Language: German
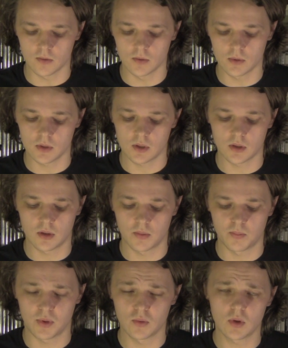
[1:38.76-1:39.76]
und
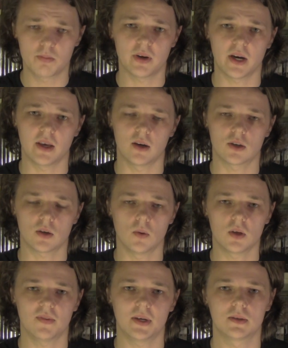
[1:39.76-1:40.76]
PewDiePie
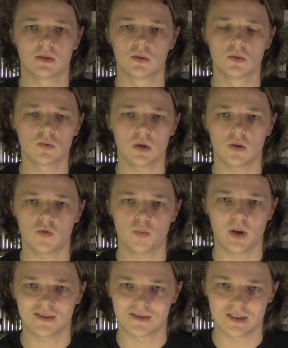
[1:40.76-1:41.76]
erstaunlicherweise nur auf
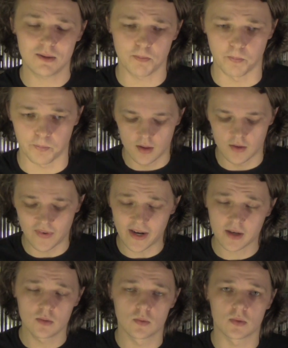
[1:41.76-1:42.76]
Platz 7. In
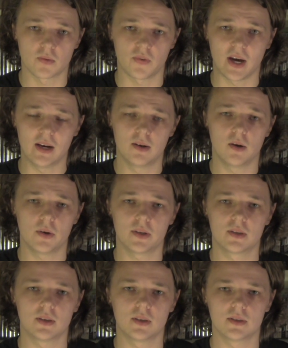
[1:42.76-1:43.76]
weiteren News, für alle Leute,
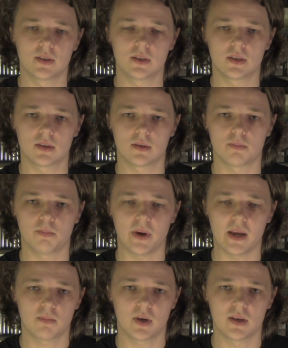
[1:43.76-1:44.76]
die sich
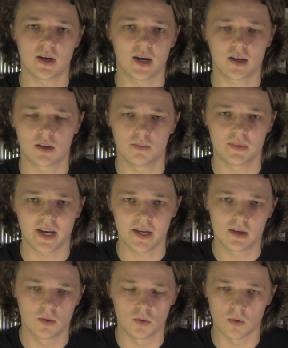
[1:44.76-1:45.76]
Batman Arkham
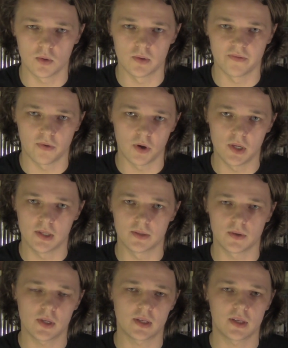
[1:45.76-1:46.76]
Knight holen wollen,
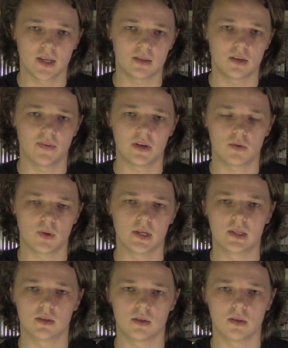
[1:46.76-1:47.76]
sollten jetzt
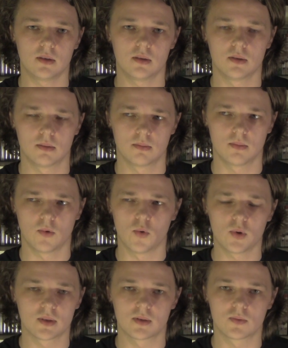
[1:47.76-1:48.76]
eventuell die
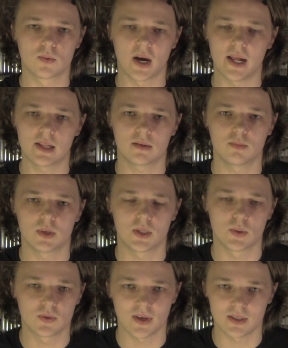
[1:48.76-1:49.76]
Ohren zuhalten
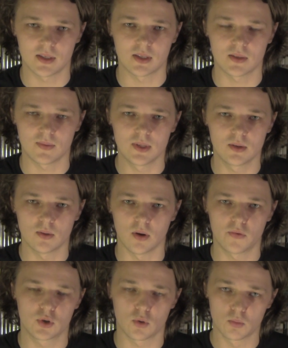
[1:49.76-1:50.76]
bzw. das Video
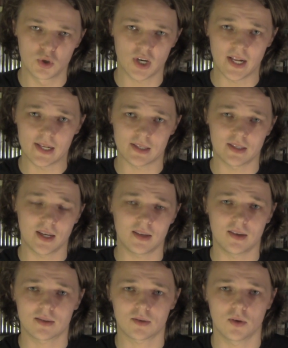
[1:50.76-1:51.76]
auf Stumm schalten, denn
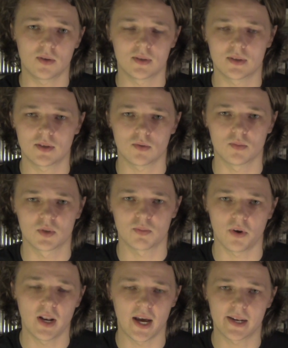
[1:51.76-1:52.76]
es könnte sich um
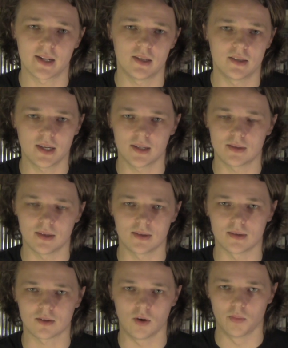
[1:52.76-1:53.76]
Spoiler handeln, die als
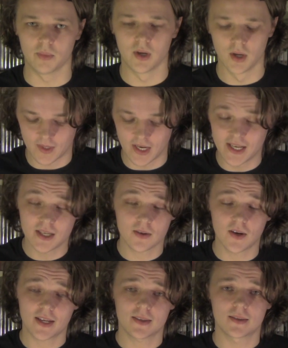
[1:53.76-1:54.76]
nächstes kommen. In der
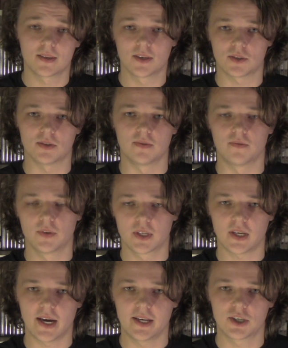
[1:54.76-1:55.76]
Collectors Edition
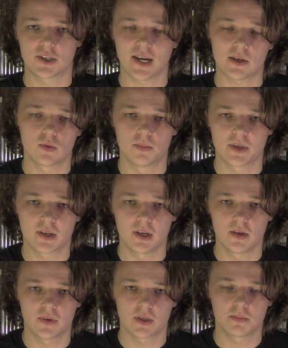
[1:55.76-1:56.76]
wird eine Statue
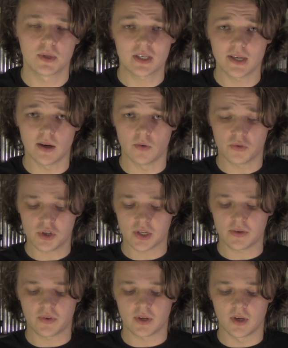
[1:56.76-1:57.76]
mitgeliefert mit der
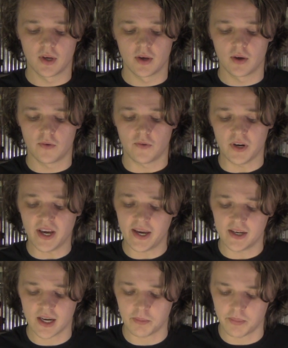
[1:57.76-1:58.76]
Aufschrift von
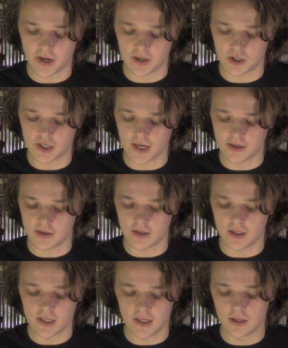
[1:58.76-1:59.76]
einer dankbaren Stadt
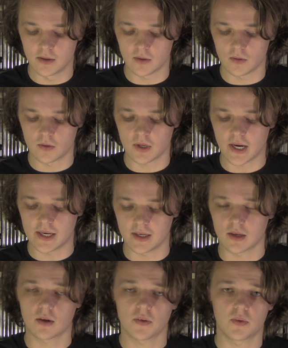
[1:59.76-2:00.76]
in Erinnerung an
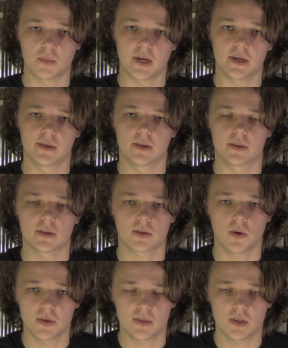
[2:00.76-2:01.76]
den Gotham Knight. Das
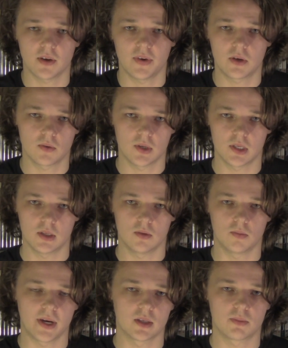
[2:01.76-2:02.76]
könnte sich eventuell um einen